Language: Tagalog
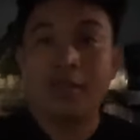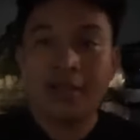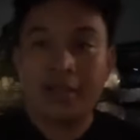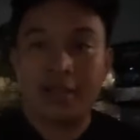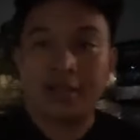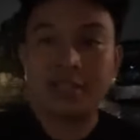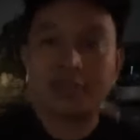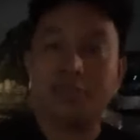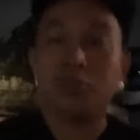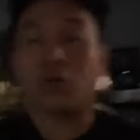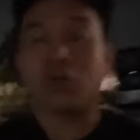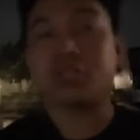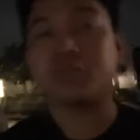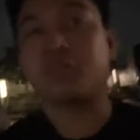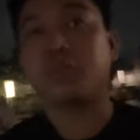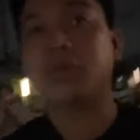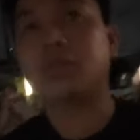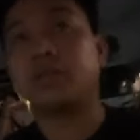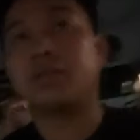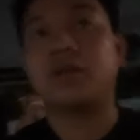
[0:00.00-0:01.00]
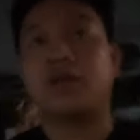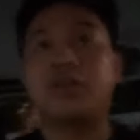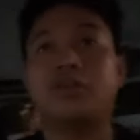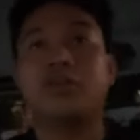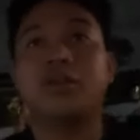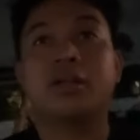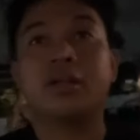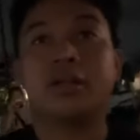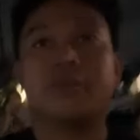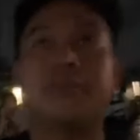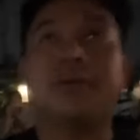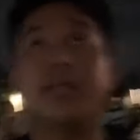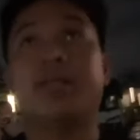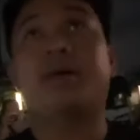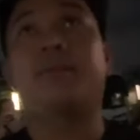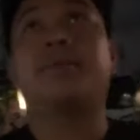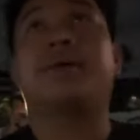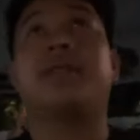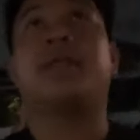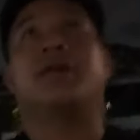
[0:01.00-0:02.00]
Kasi bukas po, ano lang naman
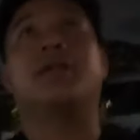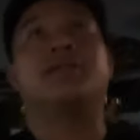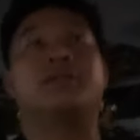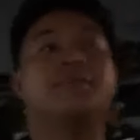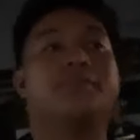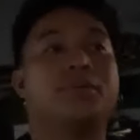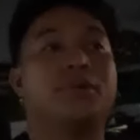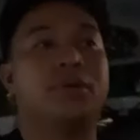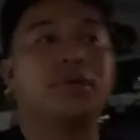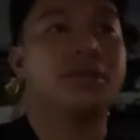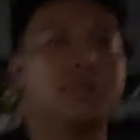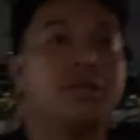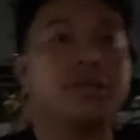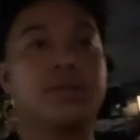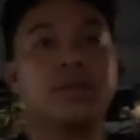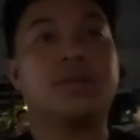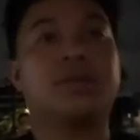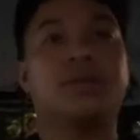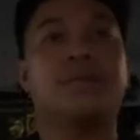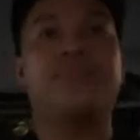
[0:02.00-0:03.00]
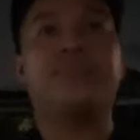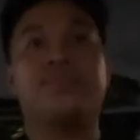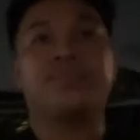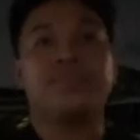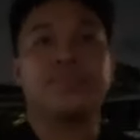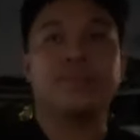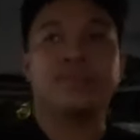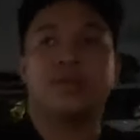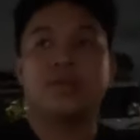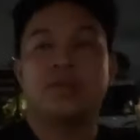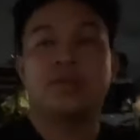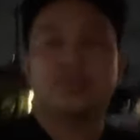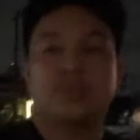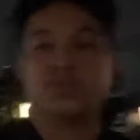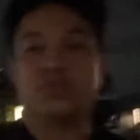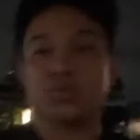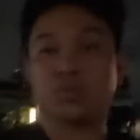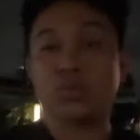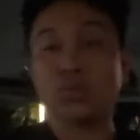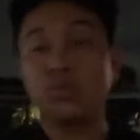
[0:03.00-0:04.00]
naman natin po eh.
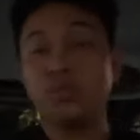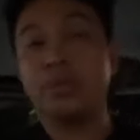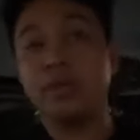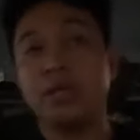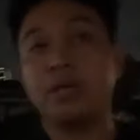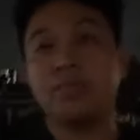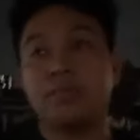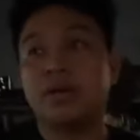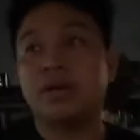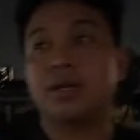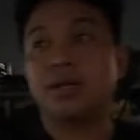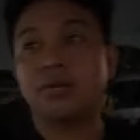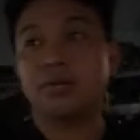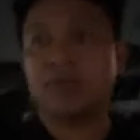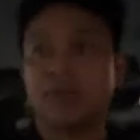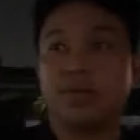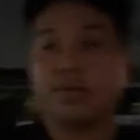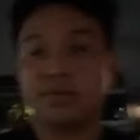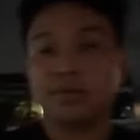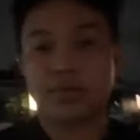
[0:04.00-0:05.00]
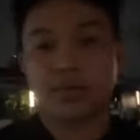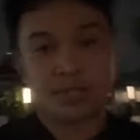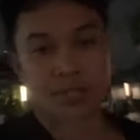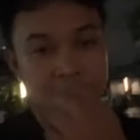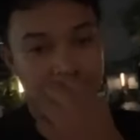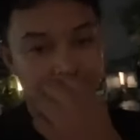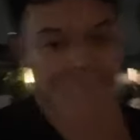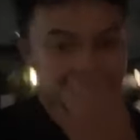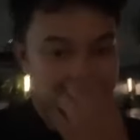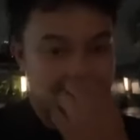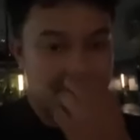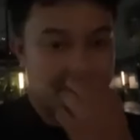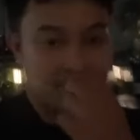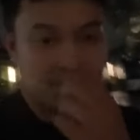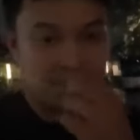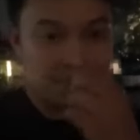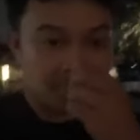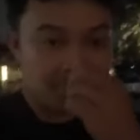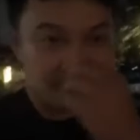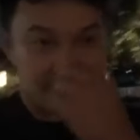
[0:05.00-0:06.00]
So, tubig, mga ganun ganun.
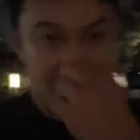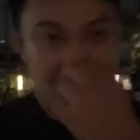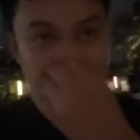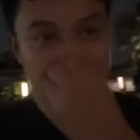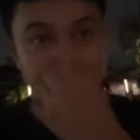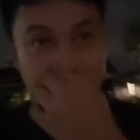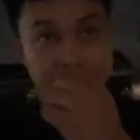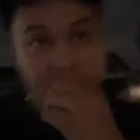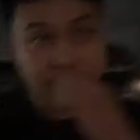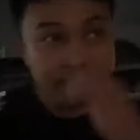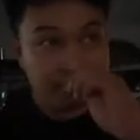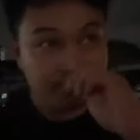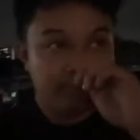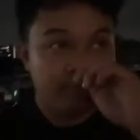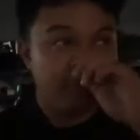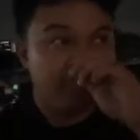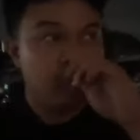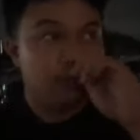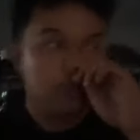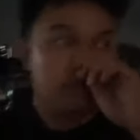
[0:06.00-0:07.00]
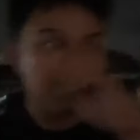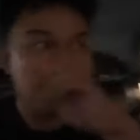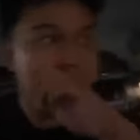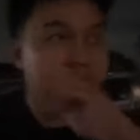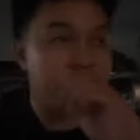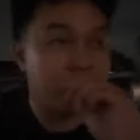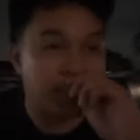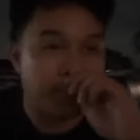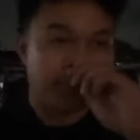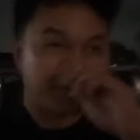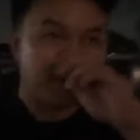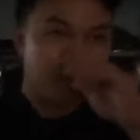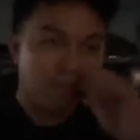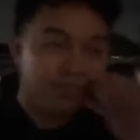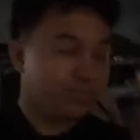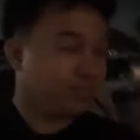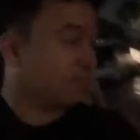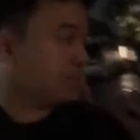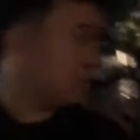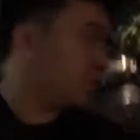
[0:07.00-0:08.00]
Papa Jones, libre mo daw, Papa
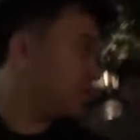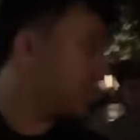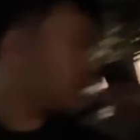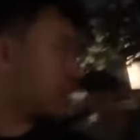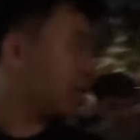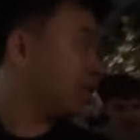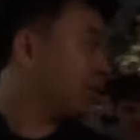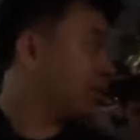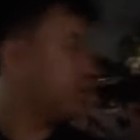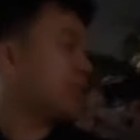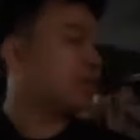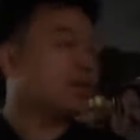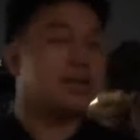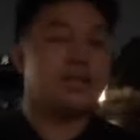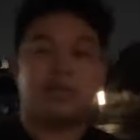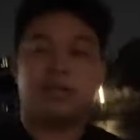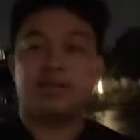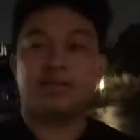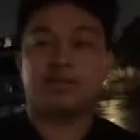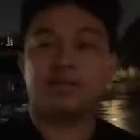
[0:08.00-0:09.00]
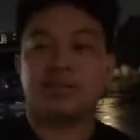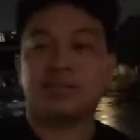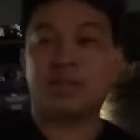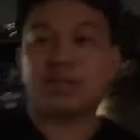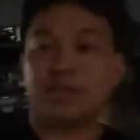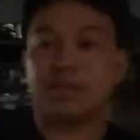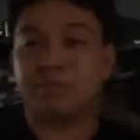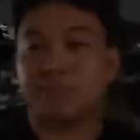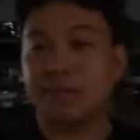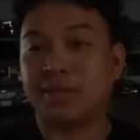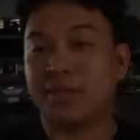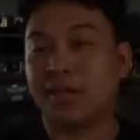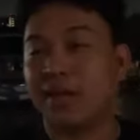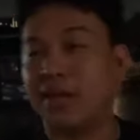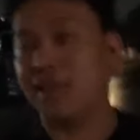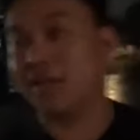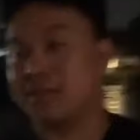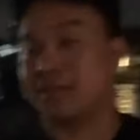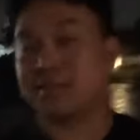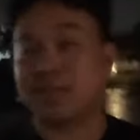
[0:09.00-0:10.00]
Jones. 600 na nga lang, 600 baht na
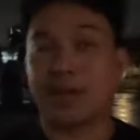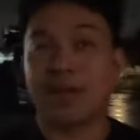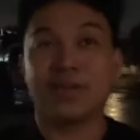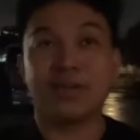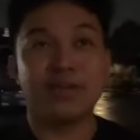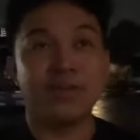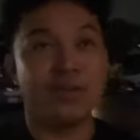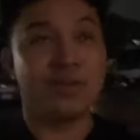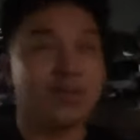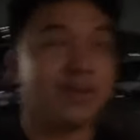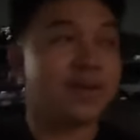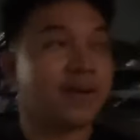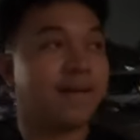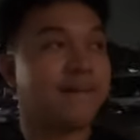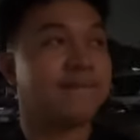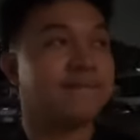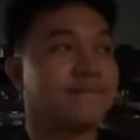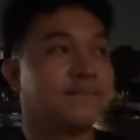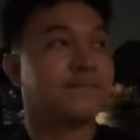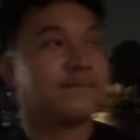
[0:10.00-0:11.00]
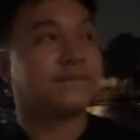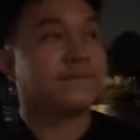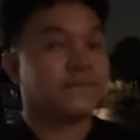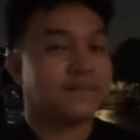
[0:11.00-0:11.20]
nga lang tayo. Inumin lang?